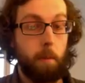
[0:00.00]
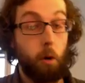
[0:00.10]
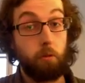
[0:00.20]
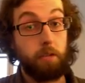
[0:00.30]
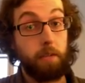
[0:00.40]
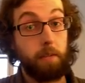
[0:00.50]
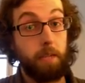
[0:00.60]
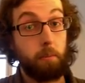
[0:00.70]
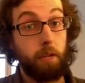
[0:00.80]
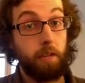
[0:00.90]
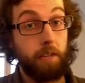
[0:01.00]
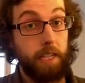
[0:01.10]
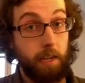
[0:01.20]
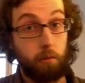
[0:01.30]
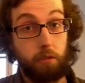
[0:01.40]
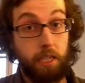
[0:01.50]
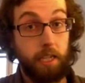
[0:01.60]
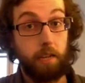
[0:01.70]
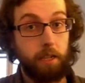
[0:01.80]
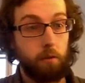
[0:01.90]
mais on peut aussi le manipuler avec des raccourcis
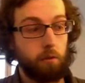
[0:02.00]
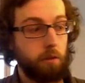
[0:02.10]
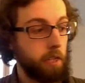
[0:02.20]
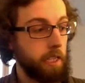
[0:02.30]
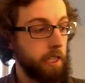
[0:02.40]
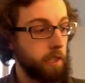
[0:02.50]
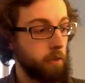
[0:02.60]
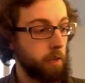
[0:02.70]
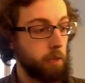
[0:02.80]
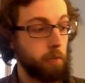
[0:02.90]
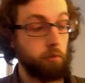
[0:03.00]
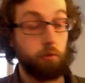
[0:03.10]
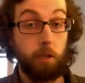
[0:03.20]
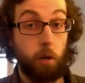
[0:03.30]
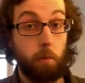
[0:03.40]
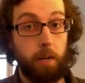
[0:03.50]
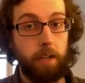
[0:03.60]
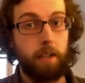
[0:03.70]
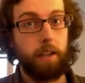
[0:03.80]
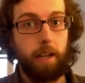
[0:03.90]
clavier, donc sans cliquer sur les petits boutons qui y a en
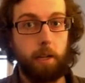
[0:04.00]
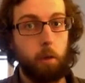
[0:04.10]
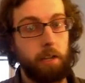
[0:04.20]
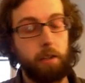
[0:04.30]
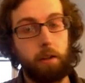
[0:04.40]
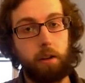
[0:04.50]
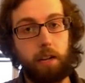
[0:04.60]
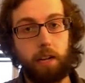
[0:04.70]
bas, et dans Blender, les